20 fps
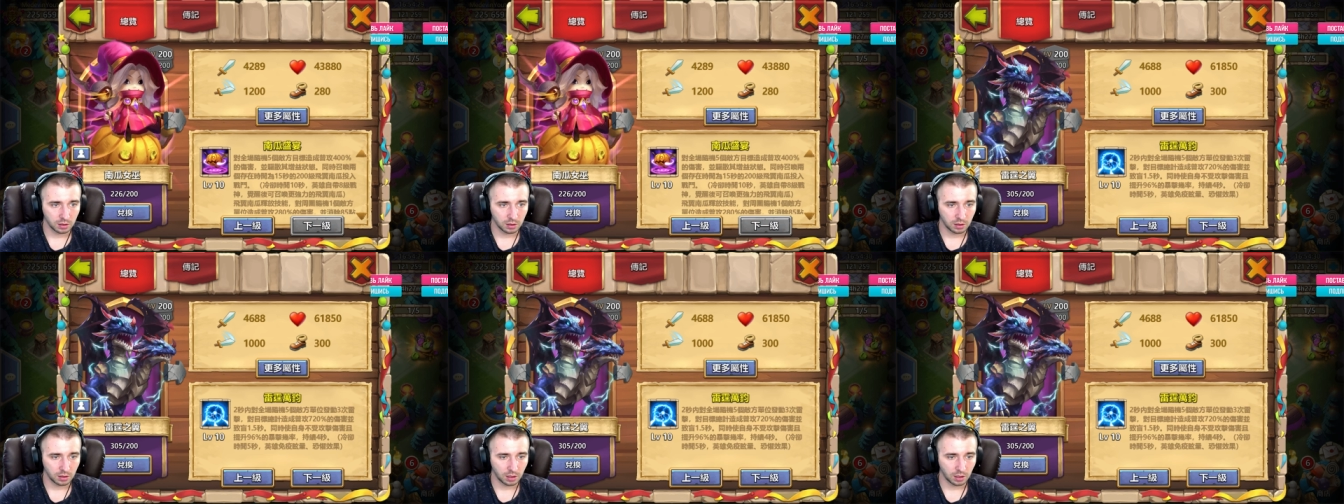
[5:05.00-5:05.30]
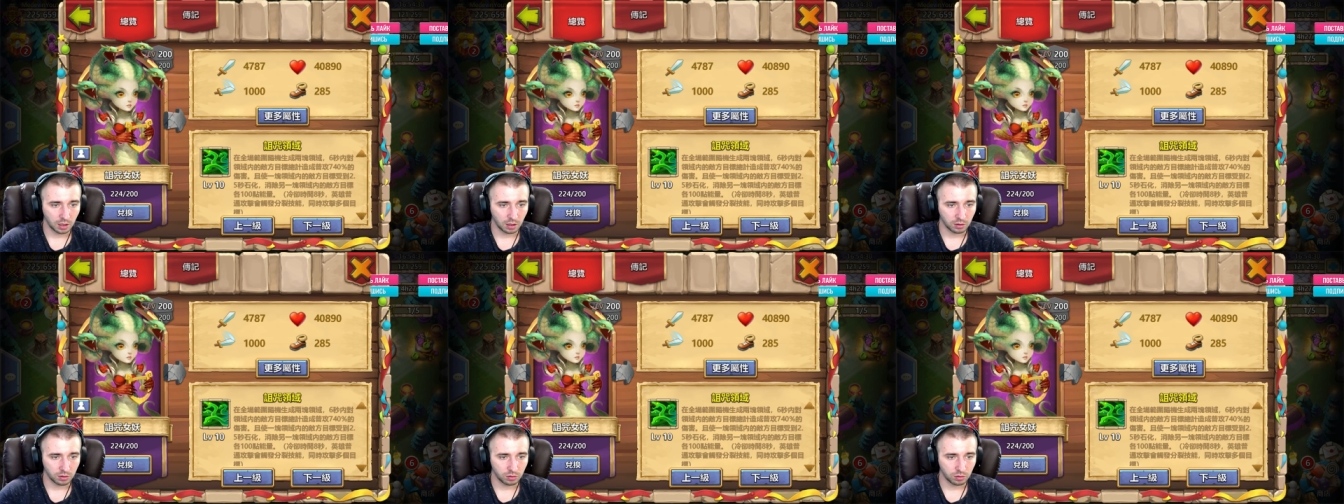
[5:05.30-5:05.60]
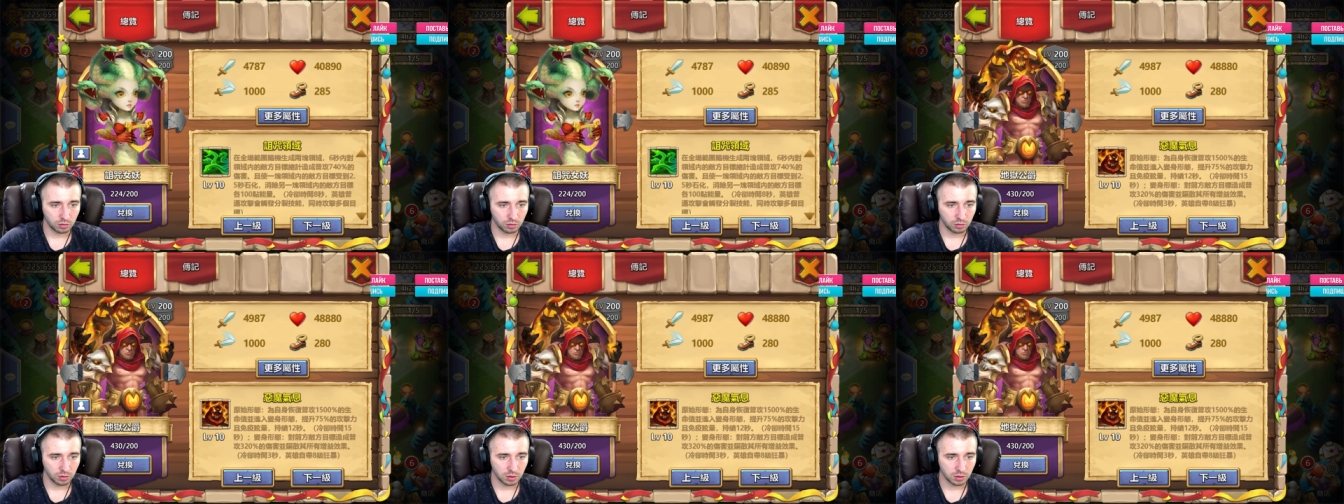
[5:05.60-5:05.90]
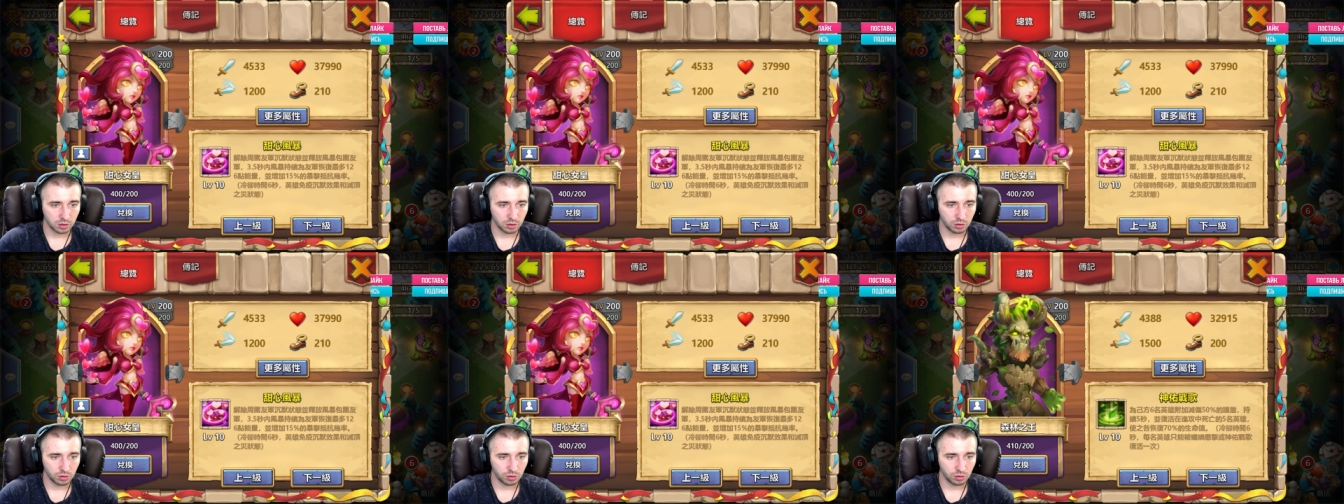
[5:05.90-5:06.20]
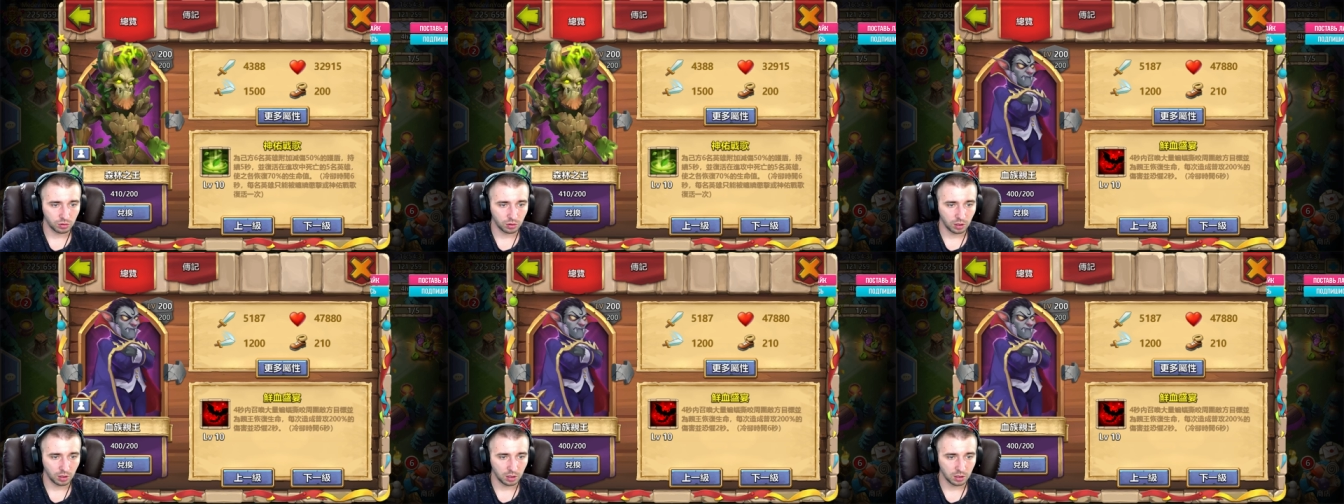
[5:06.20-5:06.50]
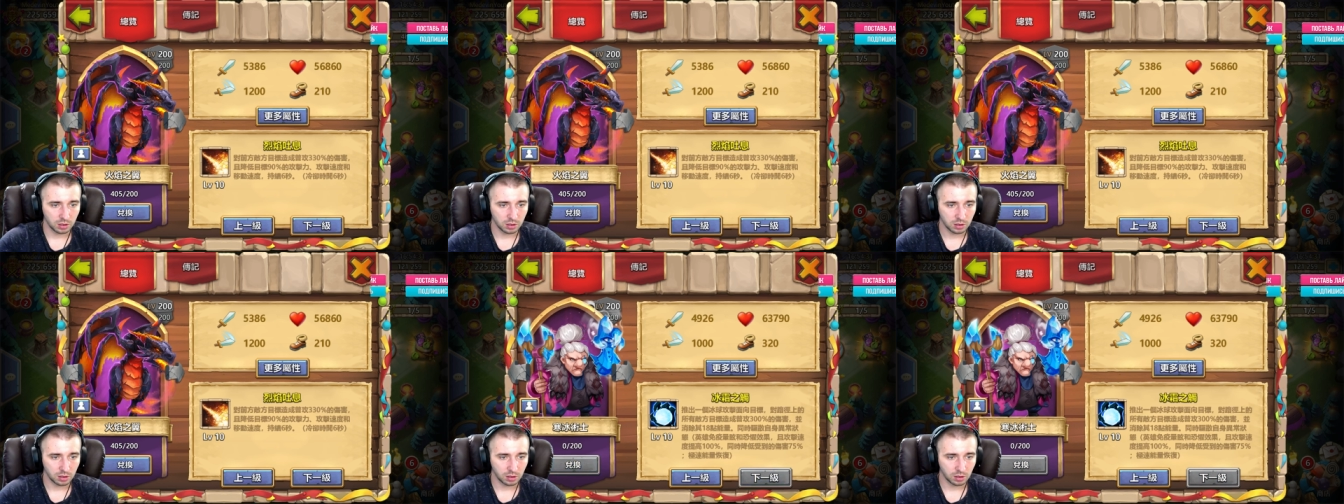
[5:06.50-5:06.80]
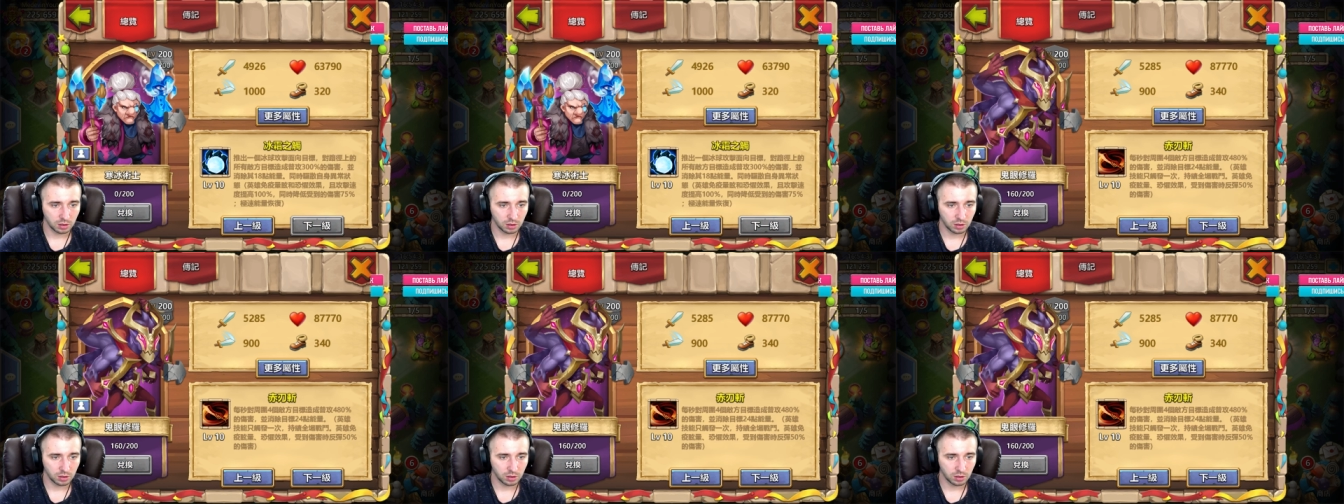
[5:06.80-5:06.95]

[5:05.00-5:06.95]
Так, кто у нас еще есть?